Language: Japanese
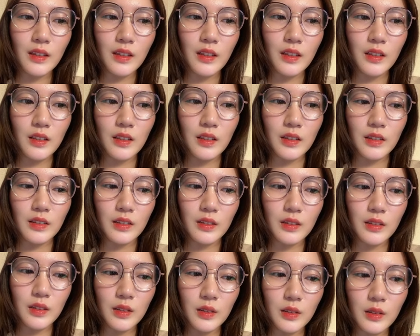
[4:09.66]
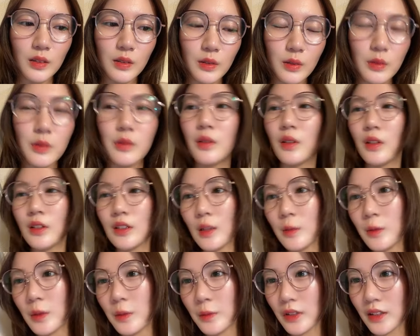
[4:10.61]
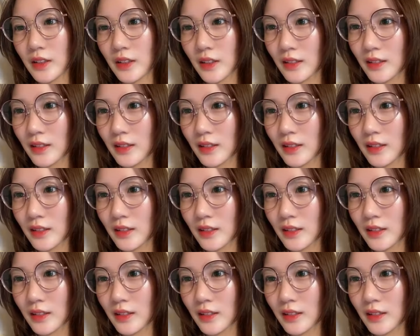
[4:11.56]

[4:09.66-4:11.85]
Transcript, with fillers: なんか夜ご飯食べましたん